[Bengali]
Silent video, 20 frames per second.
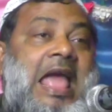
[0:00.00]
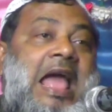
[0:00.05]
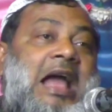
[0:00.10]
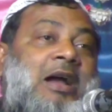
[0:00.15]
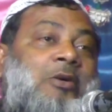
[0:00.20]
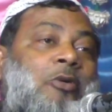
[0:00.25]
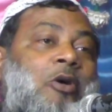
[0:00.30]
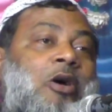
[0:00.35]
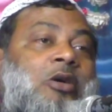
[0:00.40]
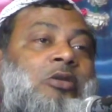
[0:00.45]

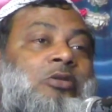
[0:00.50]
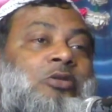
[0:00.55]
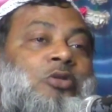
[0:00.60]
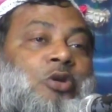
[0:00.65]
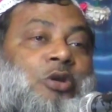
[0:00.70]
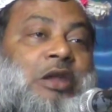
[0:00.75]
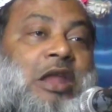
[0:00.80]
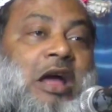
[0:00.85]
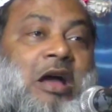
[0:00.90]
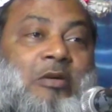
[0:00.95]
এক অক্ত
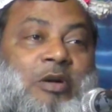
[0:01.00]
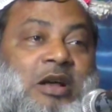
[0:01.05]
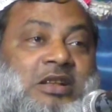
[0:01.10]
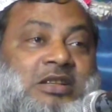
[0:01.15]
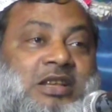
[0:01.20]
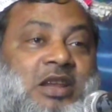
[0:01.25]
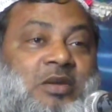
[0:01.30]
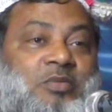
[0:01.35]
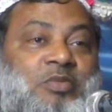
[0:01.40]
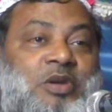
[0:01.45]

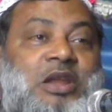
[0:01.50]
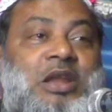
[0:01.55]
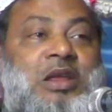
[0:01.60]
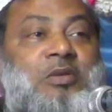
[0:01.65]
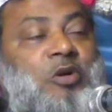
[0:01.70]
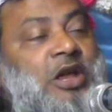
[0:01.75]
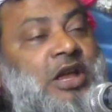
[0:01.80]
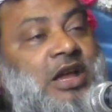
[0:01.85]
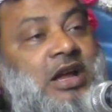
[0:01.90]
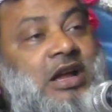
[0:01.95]
নামাজের
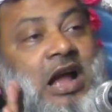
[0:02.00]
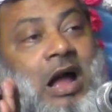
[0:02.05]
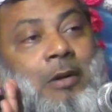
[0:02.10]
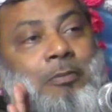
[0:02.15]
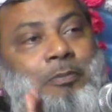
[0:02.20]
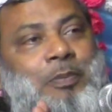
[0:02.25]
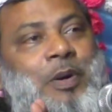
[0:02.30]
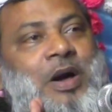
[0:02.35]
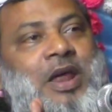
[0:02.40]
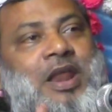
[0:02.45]
বিনিময়ে
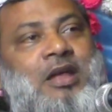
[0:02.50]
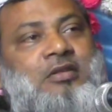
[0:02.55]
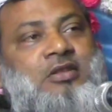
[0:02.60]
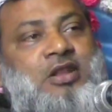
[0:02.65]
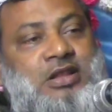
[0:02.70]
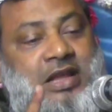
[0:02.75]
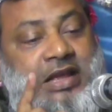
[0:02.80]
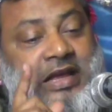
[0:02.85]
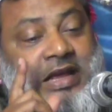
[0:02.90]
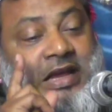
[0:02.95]
কাফারা
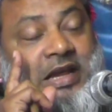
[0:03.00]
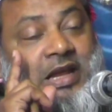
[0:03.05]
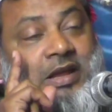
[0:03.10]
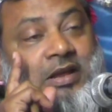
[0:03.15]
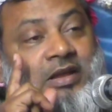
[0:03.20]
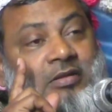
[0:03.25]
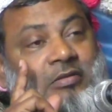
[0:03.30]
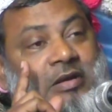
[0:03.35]
দিতে গেলে